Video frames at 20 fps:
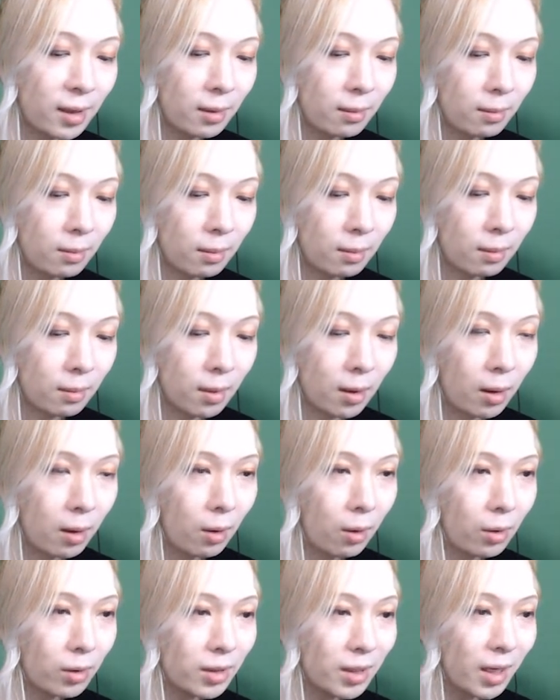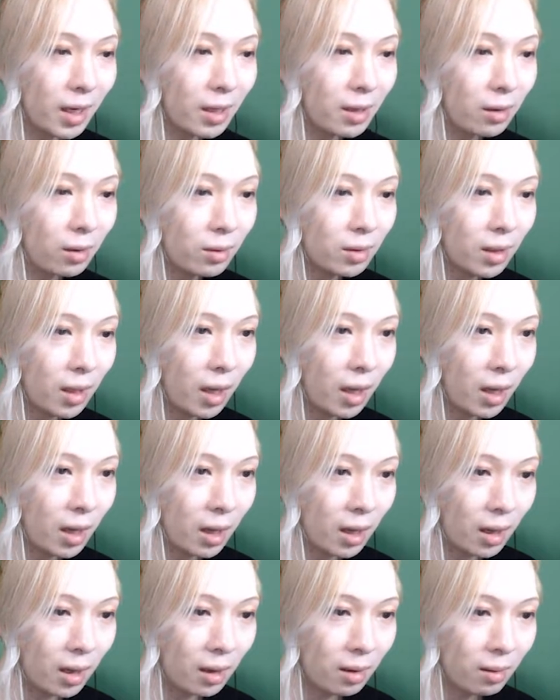起こさないように
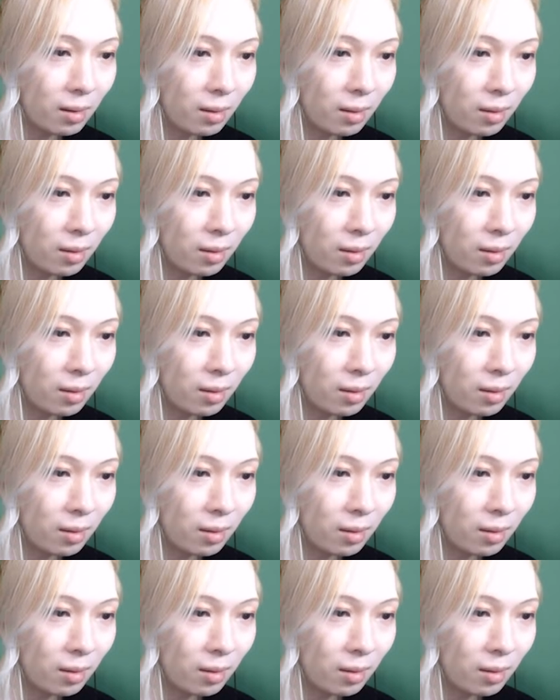ね。